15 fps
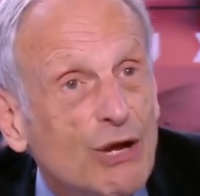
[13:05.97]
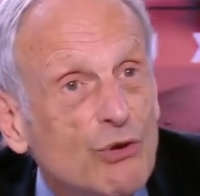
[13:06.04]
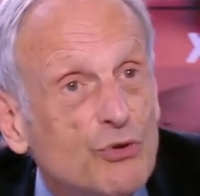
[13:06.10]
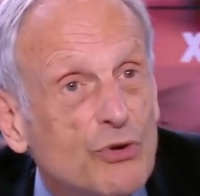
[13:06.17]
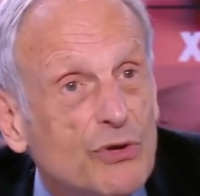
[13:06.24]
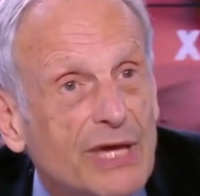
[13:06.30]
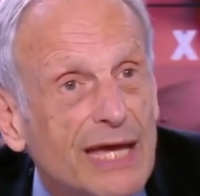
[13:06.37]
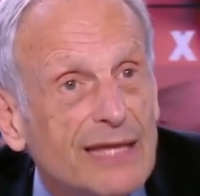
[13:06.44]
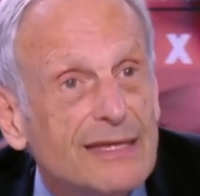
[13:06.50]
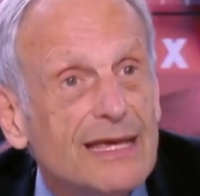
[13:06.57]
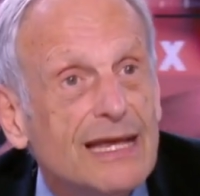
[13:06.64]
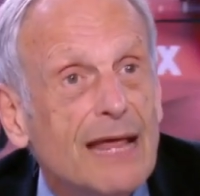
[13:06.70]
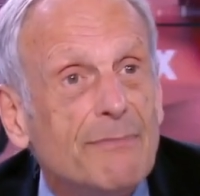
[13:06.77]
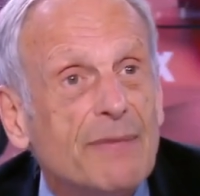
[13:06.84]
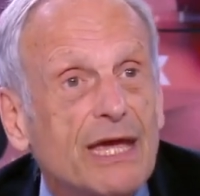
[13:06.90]
de gagner
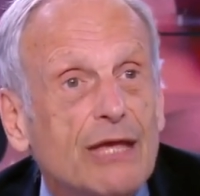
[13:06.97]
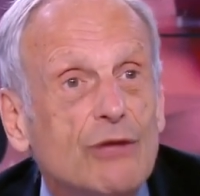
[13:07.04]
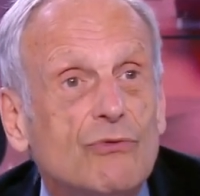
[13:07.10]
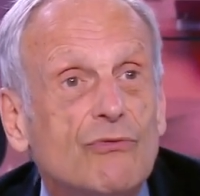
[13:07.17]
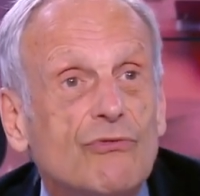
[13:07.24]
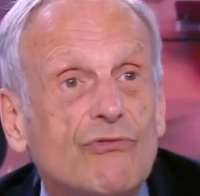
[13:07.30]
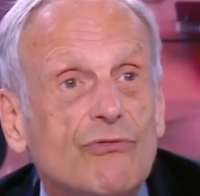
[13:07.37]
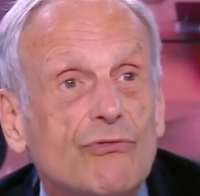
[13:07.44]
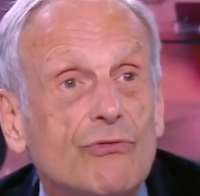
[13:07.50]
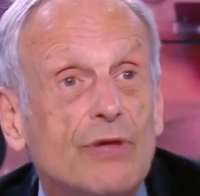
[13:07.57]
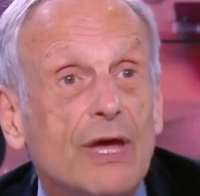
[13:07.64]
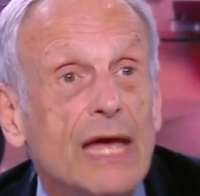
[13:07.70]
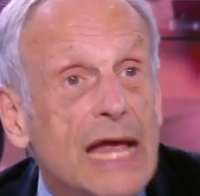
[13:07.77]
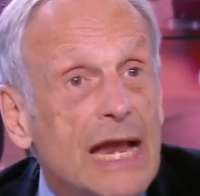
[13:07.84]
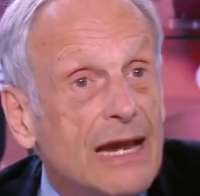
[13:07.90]
l'Amérique du Sud.
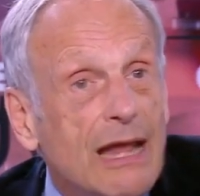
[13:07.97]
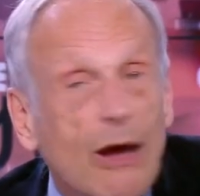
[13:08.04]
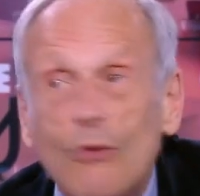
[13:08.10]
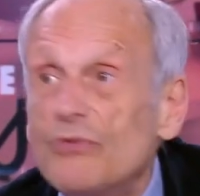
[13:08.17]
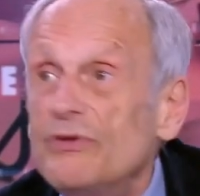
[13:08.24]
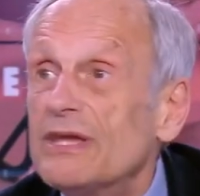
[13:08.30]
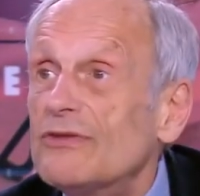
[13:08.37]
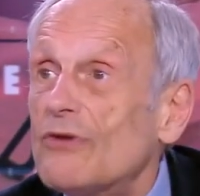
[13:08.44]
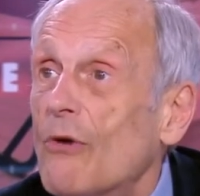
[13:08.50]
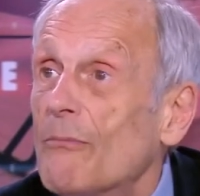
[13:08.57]
Là, on est en